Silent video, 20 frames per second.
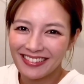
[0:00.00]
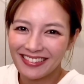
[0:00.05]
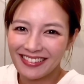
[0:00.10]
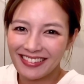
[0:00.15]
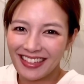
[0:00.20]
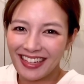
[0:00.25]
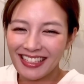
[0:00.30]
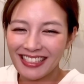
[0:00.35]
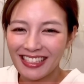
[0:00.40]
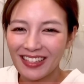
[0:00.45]
明
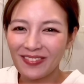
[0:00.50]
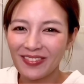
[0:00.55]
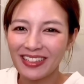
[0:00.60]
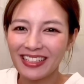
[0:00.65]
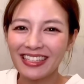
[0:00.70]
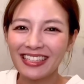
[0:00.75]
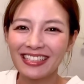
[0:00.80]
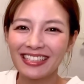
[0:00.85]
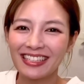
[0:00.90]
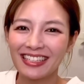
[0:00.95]
日もいい
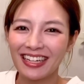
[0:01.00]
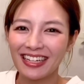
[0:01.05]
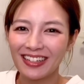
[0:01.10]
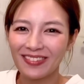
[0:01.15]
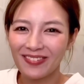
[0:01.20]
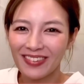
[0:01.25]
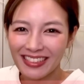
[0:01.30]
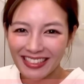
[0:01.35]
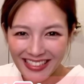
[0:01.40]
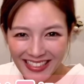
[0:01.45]
日になりま
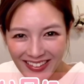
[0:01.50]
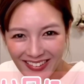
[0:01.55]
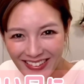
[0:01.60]
すよう